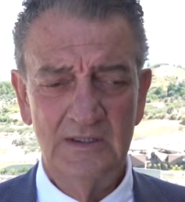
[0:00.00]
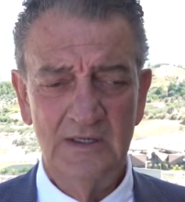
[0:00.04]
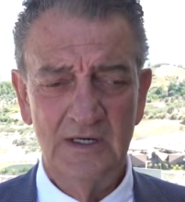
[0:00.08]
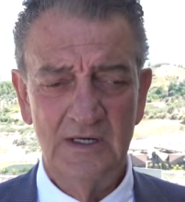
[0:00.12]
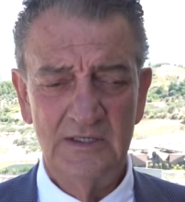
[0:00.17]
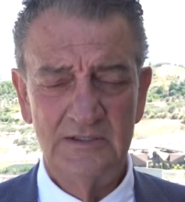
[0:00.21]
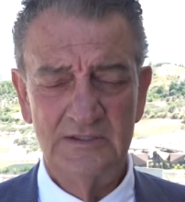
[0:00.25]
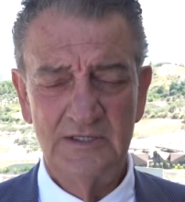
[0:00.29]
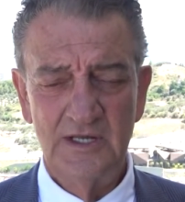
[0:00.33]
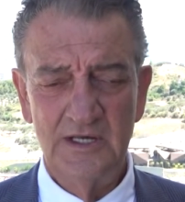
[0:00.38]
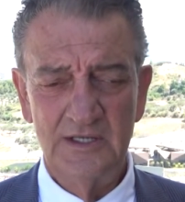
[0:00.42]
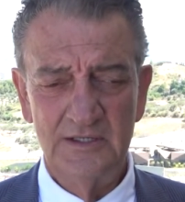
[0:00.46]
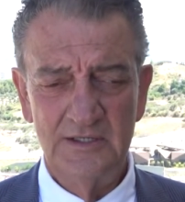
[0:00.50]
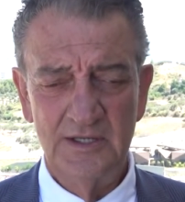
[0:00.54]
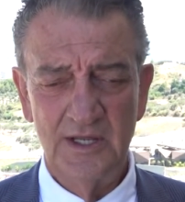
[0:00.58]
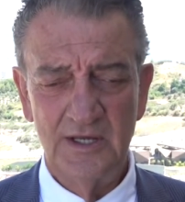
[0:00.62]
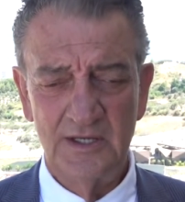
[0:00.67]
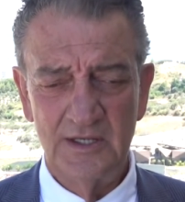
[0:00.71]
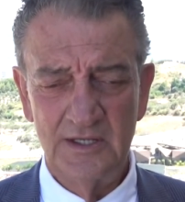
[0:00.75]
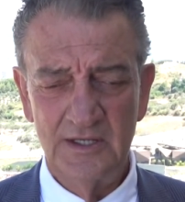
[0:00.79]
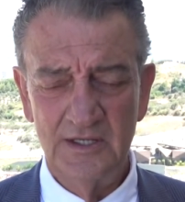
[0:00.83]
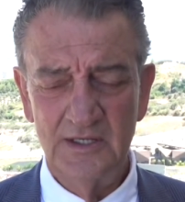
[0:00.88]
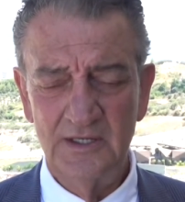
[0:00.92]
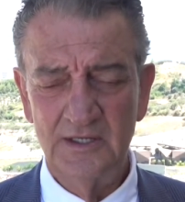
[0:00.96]

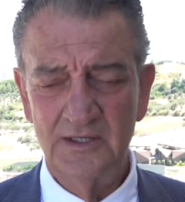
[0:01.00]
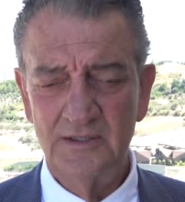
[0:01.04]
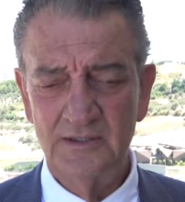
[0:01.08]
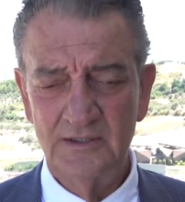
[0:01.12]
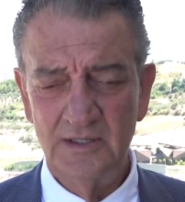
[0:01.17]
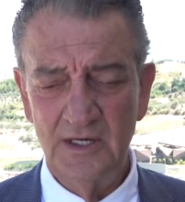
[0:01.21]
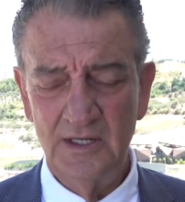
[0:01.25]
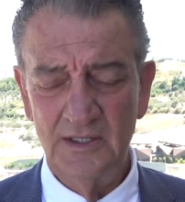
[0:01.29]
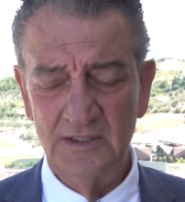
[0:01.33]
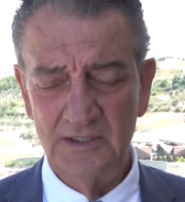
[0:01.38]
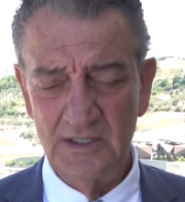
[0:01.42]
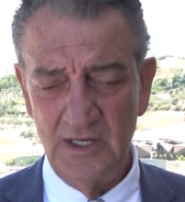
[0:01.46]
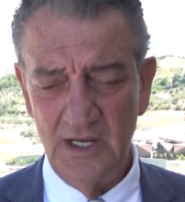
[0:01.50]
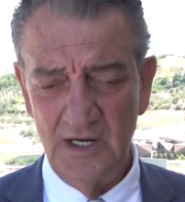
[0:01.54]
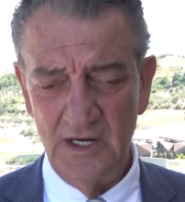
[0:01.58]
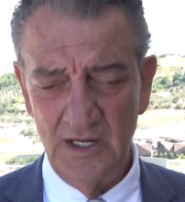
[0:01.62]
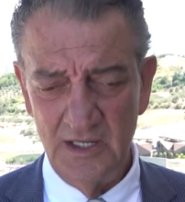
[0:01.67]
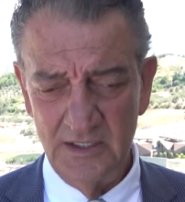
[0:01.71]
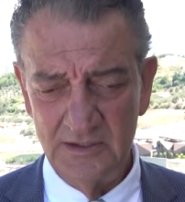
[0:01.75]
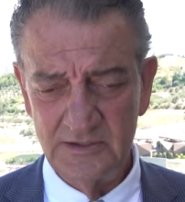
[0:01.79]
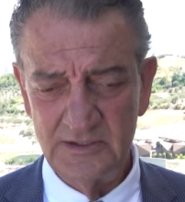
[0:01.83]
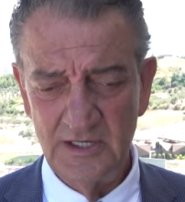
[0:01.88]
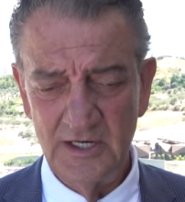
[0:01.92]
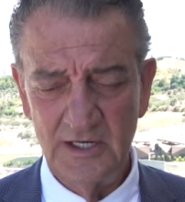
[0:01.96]
Hatay'daki yani
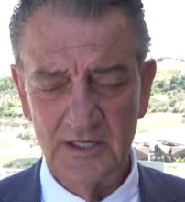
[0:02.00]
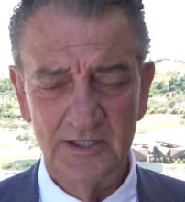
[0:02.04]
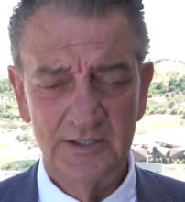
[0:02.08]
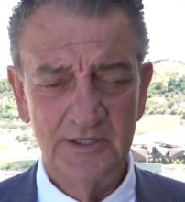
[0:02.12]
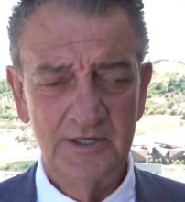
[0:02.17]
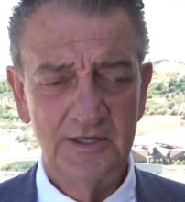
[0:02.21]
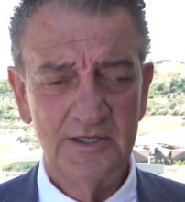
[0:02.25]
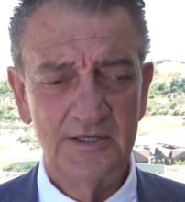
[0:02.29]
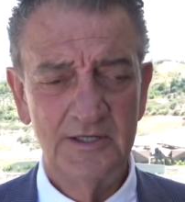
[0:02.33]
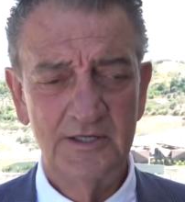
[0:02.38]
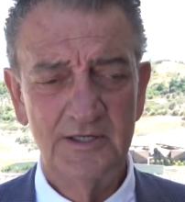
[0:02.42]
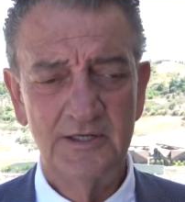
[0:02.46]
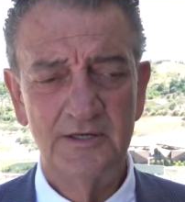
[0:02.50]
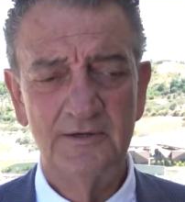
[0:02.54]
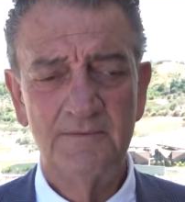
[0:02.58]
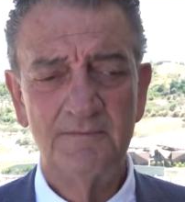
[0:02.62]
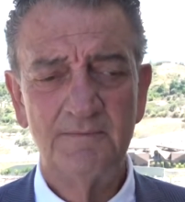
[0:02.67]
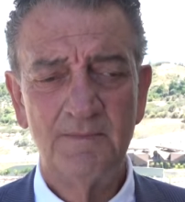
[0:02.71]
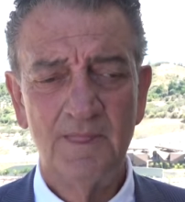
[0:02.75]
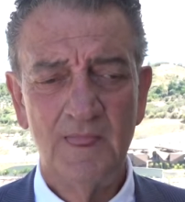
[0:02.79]
Antakya'daki